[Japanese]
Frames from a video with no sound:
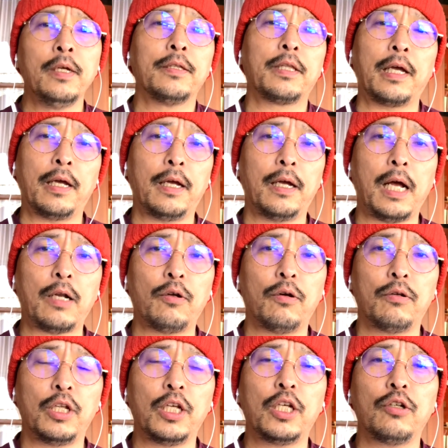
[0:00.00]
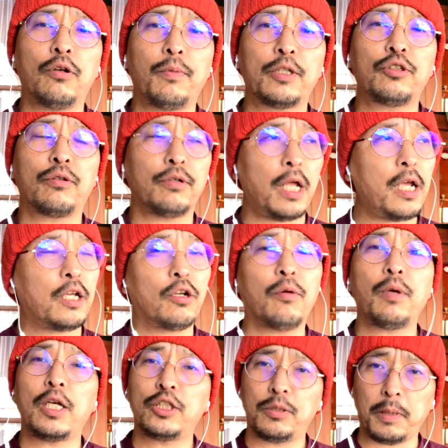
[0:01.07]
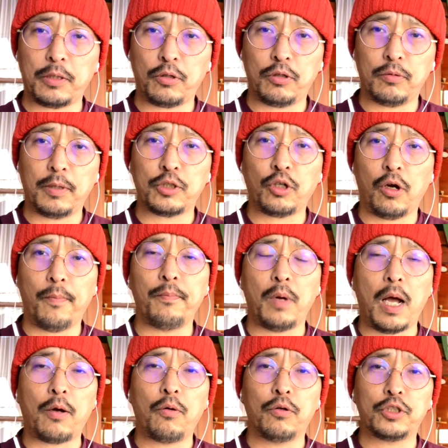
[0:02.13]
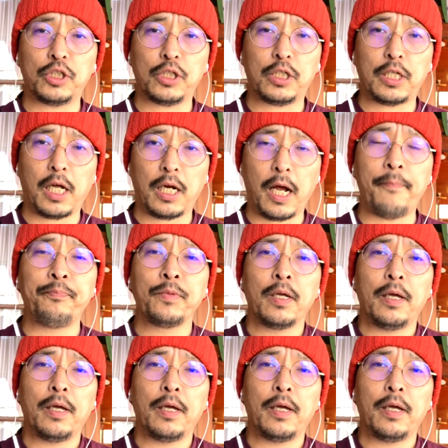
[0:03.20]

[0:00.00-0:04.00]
で、あの、人気の場所のね、広め市場という場所、まあ、高知来たら、